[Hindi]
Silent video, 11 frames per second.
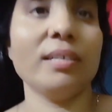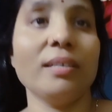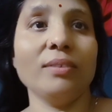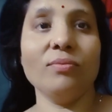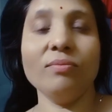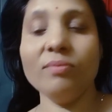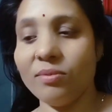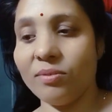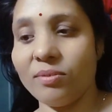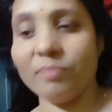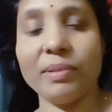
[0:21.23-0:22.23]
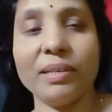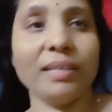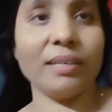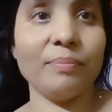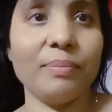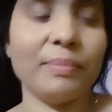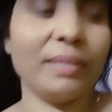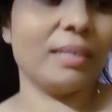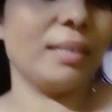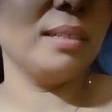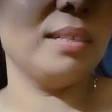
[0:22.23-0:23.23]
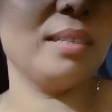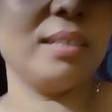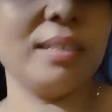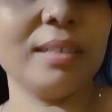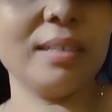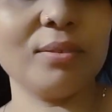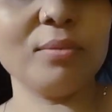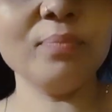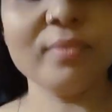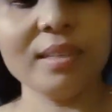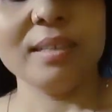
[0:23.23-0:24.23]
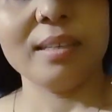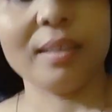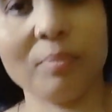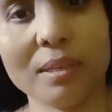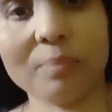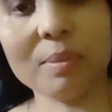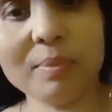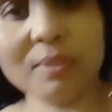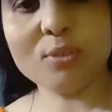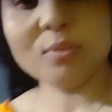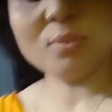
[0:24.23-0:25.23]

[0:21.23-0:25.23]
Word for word: लूँ और मैं यहाँ पर मार रही थी श्रेया को कभी कभी बच्चों को